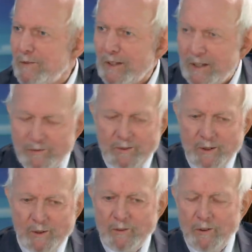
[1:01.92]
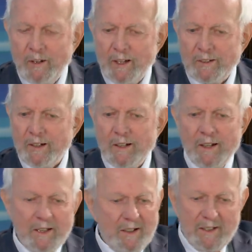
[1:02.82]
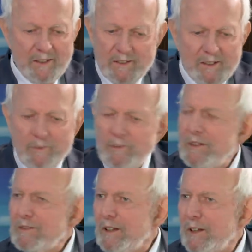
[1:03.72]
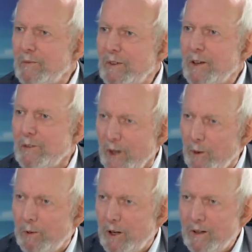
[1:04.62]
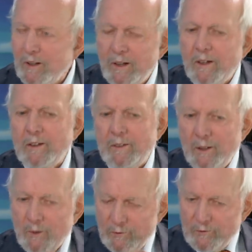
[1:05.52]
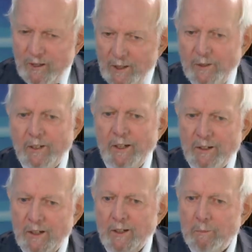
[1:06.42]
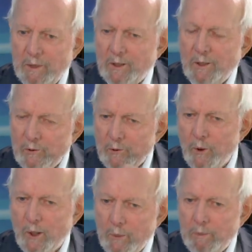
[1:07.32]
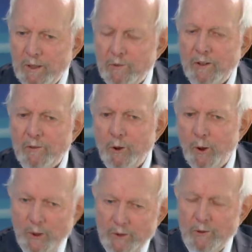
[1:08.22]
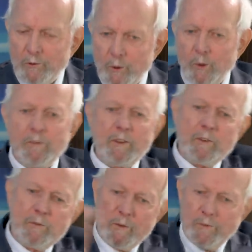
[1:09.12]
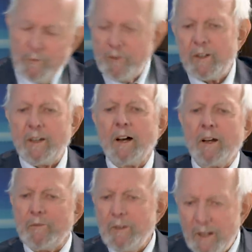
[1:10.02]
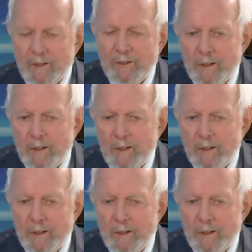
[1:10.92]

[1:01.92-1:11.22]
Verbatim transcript: vergiftet und so weiter. Das ist im Wesentlichen wieder sauber. Die Luftqualität in der Mitte des Ruhrgebiets ist heute so, wie sie vor 50 Jahren vielleicht